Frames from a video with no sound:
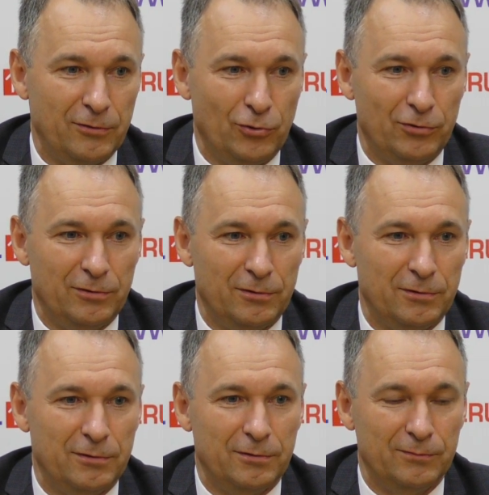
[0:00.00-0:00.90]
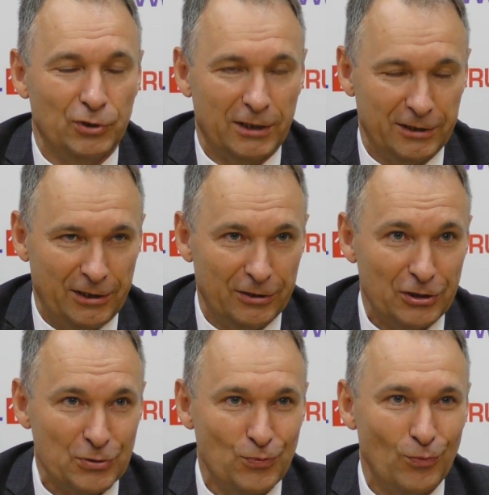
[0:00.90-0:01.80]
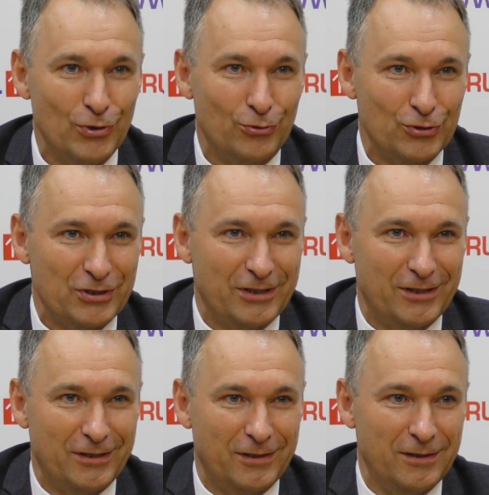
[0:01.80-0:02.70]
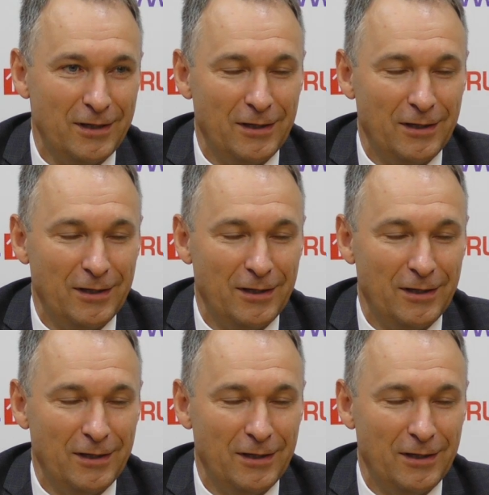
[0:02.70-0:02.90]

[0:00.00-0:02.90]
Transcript: Он э, благодарит республику за